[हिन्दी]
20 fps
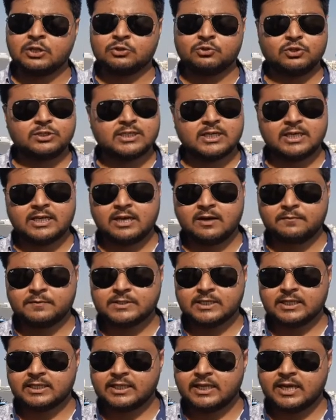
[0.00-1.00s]
तो चलिए हम
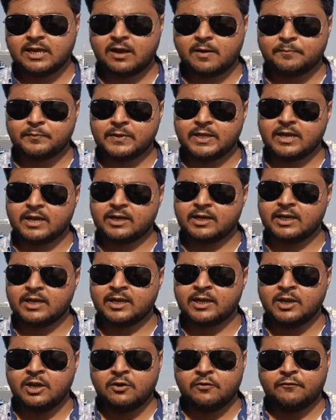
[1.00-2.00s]
चलते हैं अपने अगले
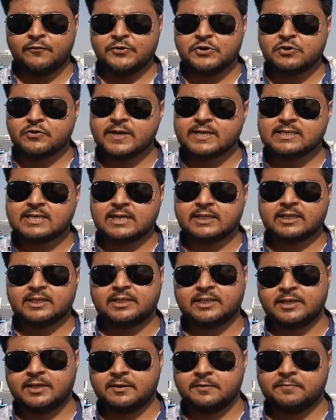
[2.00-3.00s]
वीडियो के साथ
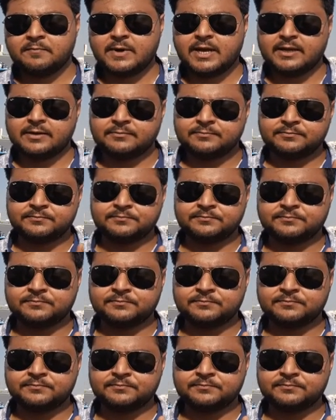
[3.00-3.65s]
आते हैं बाय